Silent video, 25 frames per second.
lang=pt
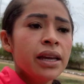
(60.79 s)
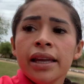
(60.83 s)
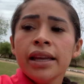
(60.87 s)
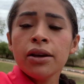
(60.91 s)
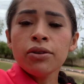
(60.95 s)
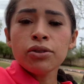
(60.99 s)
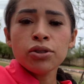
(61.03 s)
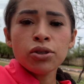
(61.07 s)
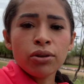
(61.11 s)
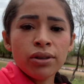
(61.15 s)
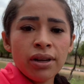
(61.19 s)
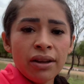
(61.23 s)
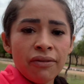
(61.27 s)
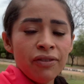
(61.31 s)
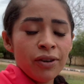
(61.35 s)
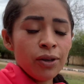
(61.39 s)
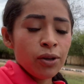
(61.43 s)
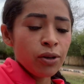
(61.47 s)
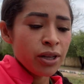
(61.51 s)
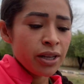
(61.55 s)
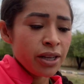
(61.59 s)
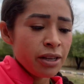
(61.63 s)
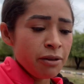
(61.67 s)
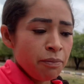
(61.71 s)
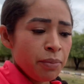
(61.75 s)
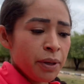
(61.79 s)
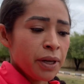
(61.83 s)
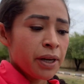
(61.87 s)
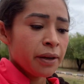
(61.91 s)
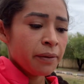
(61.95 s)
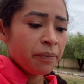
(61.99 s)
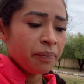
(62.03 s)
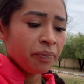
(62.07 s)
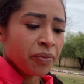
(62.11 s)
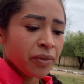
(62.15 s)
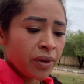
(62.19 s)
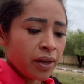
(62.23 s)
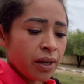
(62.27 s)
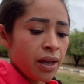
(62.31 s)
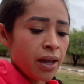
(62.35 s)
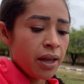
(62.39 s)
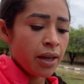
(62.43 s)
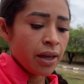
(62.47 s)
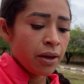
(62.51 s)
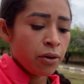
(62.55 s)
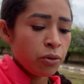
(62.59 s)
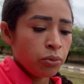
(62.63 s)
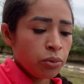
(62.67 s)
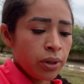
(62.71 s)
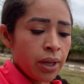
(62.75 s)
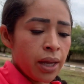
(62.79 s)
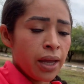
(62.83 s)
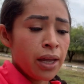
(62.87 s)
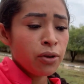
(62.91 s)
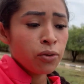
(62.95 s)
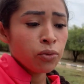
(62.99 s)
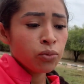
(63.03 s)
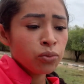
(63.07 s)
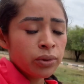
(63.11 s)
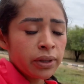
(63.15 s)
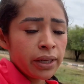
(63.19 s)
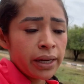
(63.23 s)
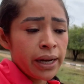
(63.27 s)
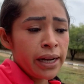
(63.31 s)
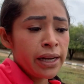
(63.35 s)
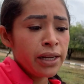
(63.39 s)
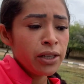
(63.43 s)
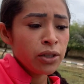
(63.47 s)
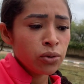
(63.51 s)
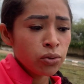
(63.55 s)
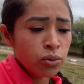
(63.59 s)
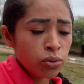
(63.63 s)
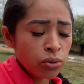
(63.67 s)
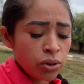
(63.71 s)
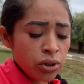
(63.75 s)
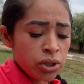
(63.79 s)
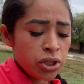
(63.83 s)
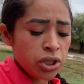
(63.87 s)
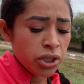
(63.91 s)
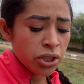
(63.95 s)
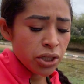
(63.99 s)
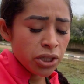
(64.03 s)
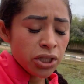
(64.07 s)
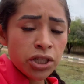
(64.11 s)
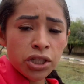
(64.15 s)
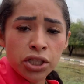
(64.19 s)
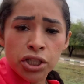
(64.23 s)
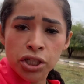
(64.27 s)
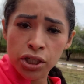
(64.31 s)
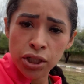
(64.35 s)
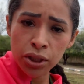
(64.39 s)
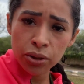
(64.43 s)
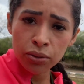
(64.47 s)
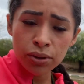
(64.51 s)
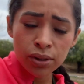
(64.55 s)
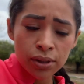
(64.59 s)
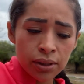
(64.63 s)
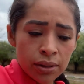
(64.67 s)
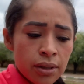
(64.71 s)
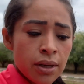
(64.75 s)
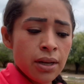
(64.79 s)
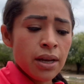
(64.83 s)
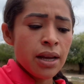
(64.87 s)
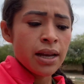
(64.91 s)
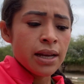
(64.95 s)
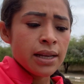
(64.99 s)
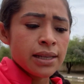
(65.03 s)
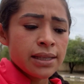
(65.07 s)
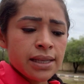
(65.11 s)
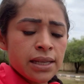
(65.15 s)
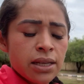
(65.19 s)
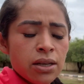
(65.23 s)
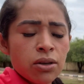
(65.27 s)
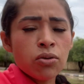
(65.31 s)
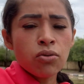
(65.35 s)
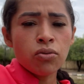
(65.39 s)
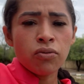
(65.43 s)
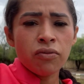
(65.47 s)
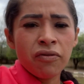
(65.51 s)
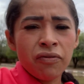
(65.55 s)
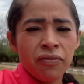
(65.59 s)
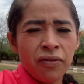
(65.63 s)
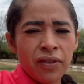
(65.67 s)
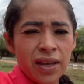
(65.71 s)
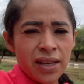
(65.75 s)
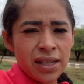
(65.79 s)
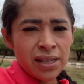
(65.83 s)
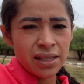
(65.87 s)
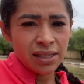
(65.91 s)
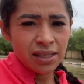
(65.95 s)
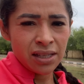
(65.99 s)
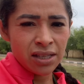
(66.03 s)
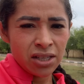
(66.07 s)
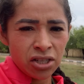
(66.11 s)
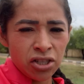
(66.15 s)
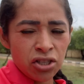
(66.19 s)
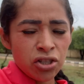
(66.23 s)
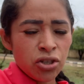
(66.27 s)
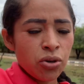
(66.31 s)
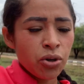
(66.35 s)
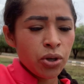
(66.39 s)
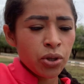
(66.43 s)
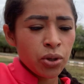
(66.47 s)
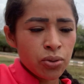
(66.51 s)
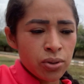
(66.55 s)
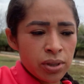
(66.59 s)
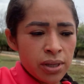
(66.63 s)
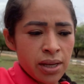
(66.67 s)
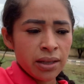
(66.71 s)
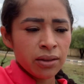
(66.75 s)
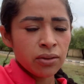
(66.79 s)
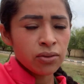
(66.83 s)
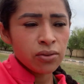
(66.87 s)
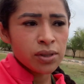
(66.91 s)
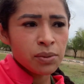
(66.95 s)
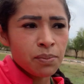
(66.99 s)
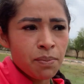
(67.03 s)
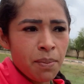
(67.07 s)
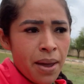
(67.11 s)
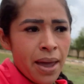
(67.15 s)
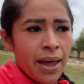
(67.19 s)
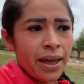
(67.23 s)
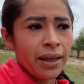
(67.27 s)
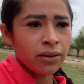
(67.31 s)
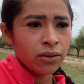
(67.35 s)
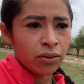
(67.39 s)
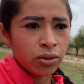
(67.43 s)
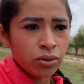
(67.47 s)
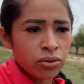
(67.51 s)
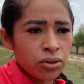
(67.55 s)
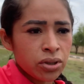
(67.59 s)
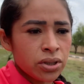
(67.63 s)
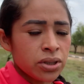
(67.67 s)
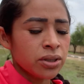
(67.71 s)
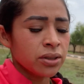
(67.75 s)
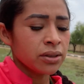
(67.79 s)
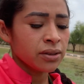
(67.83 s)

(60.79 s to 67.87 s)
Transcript: E eu estou na Vila Olímpica. Eu tenho um treino de tiros cinco vezes de 800 metros.